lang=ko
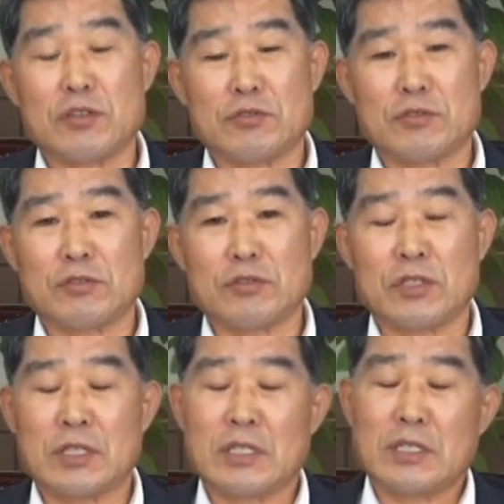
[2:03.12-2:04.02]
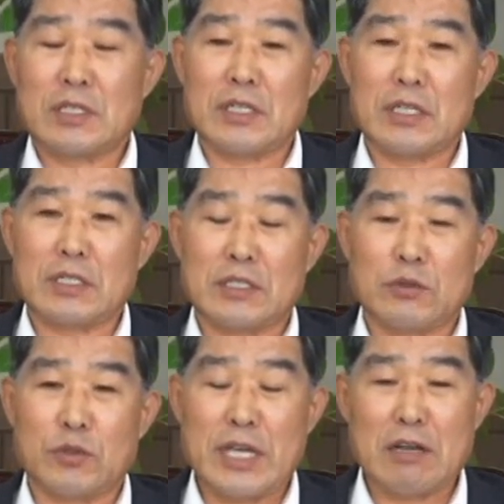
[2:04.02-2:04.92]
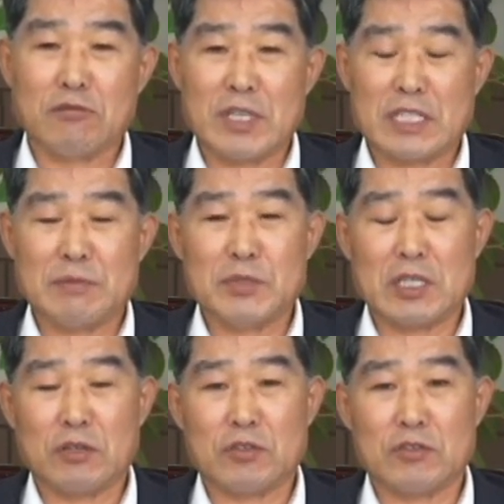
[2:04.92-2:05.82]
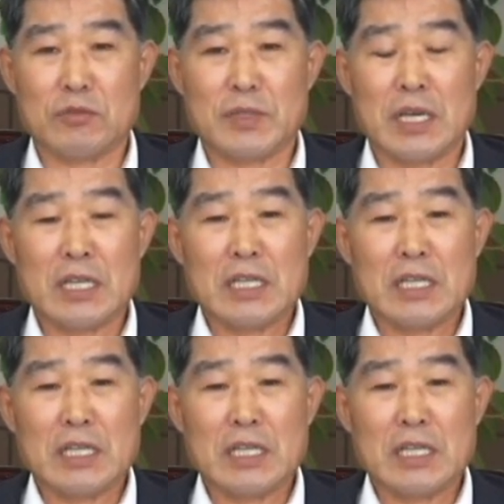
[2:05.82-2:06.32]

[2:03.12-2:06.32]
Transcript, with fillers: 선수, 그리고 양궁의 김재덕 선수입니다.